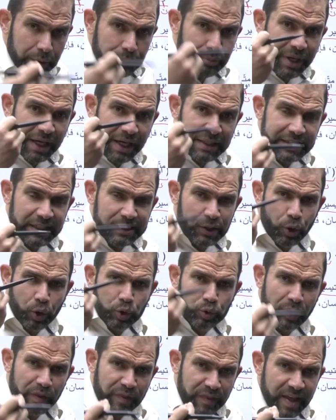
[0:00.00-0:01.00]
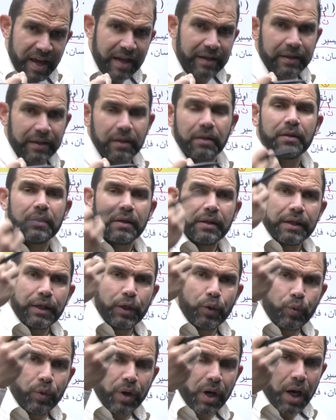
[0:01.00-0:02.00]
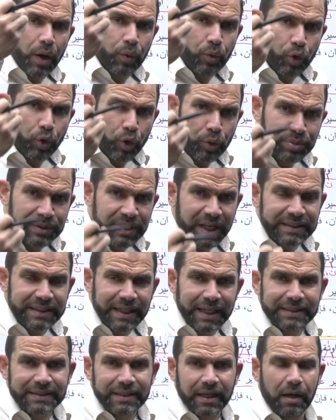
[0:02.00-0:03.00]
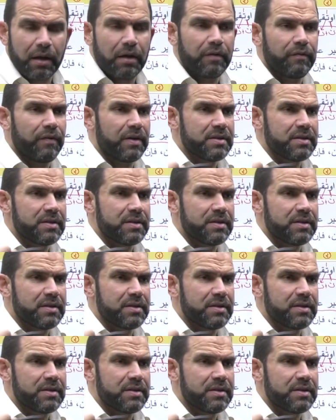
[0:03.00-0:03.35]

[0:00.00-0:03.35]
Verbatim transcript: بعدين الخطوة الثانية الواو أبدلت إلى تاء